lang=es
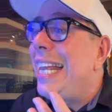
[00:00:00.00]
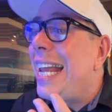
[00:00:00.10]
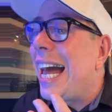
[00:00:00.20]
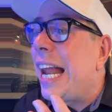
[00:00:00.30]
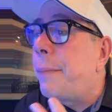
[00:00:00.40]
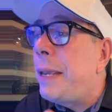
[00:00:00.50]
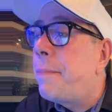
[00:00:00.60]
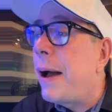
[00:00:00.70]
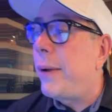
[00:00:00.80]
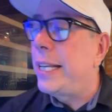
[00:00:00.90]
Y a la
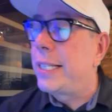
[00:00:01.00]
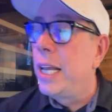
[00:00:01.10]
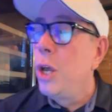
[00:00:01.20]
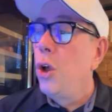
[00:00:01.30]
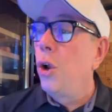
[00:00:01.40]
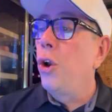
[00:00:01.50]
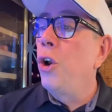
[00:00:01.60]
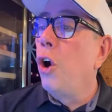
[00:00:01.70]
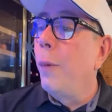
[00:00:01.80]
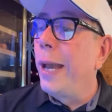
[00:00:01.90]
misma vez,
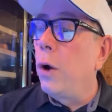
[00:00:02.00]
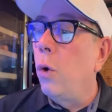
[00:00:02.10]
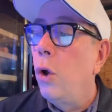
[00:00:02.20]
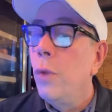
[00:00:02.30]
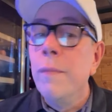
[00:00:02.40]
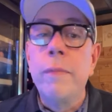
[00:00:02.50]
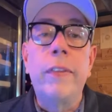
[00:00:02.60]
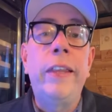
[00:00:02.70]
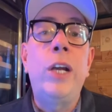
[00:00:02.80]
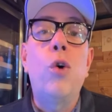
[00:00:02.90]
no veo
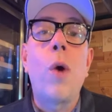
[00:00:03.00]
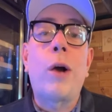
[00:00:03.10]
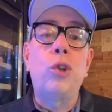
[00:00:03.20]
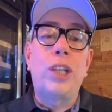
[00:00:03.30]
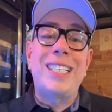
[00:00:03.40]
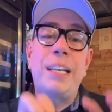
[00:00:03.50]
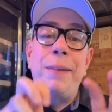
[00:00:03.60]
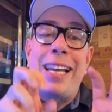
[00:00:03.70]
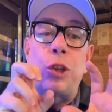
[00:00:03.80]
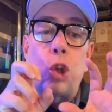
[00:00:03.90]
ningún
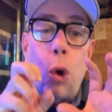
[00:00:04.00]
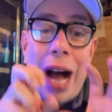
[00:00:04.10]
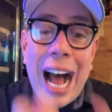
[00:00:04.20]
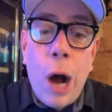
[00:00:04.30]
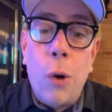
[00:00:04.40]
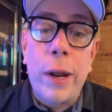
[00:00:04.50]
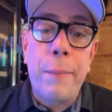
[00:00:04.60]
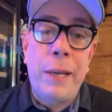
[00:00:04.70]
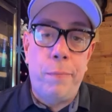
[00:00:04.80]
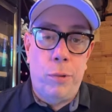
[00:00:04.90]
acontecimiento ahora
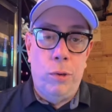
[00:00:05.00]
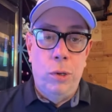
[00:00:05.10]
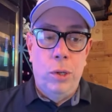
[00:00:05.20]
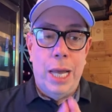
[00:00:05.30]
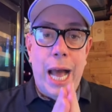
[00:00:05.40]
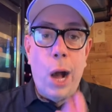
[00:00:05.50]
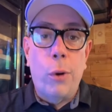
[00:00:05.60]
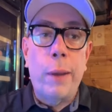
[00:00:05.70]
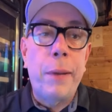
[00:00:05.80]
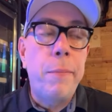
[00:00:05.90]
mismo,
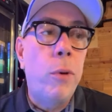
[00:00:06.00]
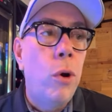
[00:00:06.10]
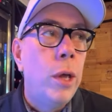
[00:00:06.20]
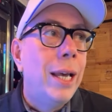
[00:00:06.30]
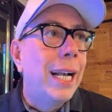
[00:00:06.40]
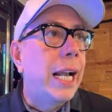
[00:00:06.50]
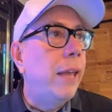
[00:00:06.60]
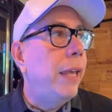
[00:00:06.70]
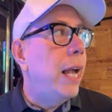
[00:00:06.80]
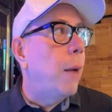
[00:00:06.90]
ahora mismo,
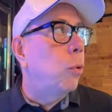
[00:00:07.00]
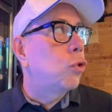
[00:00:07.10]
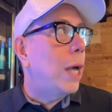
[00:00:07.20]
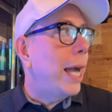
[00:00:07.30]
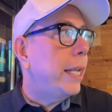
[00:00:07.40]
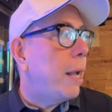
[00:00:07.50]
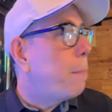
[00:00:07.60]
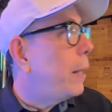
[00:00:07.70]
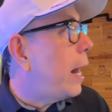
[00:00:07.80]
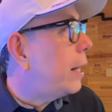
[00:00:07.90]
que digamos, hay que
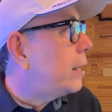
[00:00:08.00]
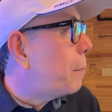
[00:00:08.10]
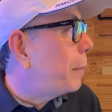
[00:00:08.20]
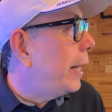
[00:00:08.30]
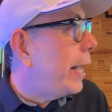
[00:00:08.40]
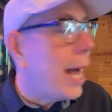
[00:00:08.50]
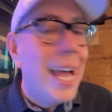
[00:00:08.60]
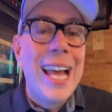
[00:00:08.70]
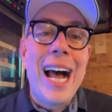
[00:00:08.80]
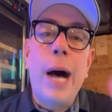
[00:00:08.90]
esperar esta pelea
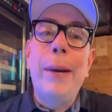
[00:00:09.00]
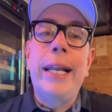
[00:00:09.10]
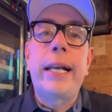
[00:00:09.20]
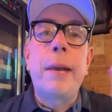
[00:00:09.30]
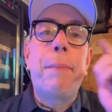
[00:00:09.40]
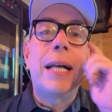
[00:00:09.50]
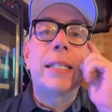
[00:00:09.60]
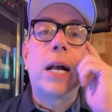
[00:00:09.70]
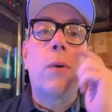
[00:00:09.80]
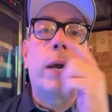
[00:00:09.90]
a ver qué
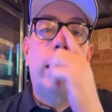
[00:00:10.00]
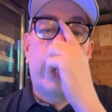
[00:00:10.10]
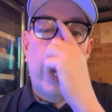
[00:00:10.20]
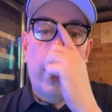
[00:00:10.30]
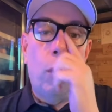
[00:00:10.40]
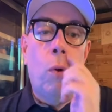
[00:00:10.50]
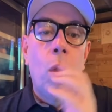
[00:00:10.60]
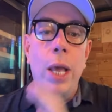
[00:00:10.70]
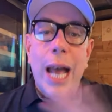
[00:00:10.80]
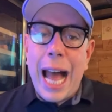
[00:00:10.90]
pasa con el Canelo.
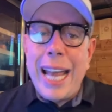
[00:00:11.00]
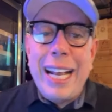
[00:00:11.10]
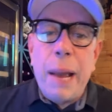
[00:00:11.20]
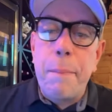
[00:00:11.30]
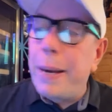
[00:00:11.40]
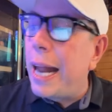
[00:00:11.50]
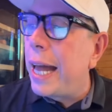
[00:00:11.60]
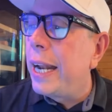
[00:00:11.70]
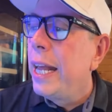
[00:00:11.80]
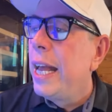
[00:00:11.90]
Hay que
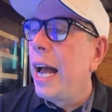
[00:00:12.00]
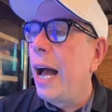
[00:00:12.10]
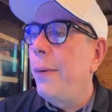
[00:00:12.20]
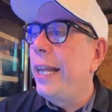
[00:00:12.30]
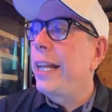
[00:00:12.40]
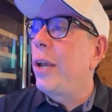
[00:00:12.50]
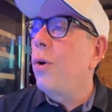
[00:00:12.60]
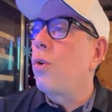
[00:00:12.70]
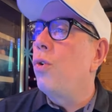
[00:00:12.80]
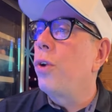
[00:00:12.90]
esperar a ver qué
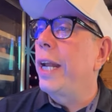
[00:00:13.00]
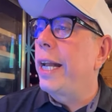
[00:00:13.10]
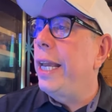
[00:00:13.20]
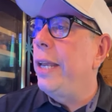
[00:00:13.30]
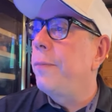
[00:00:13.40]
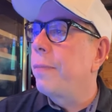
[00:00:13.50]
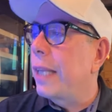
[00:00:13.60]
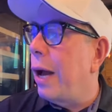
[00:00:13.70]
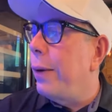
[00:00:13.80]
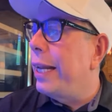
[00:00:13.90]
ocurre aquí,
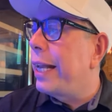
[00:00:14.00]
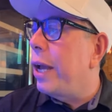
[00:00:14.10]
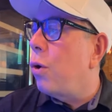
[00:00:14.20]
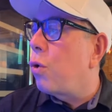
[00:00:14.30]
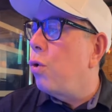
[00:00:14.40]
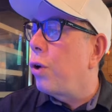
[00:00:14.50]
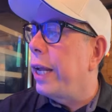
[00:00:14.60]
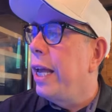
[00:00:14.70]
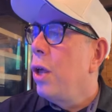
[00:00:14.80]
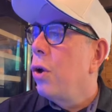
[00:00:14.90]
a ver qué
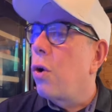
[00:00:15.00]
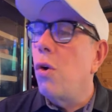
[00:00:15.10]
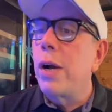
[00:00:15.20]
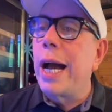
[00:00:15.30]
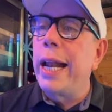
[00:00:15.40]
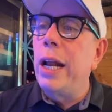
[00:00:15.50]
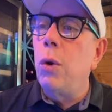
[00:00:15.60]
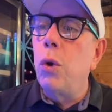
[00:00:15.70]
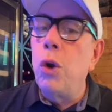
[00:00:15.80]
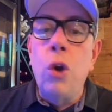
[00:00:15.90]
ocurre con
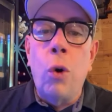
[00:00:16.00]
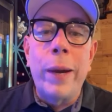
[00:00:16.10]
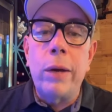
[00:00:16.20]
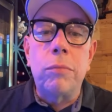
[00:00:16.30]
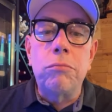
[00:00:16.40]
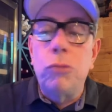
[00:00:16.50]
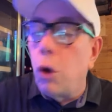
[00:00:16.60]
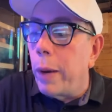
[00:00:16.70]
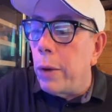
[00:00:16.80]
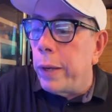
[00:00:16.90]
Canelo. No veo,
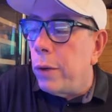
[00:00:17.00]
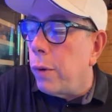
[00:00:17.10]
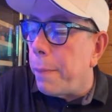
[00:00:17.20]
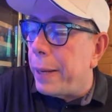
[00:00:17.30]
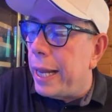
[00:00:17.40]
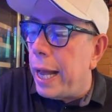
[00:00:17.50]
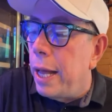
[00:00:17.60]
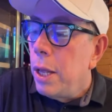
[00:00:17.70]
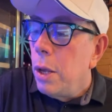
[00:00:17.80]
no veo ninguna pelea.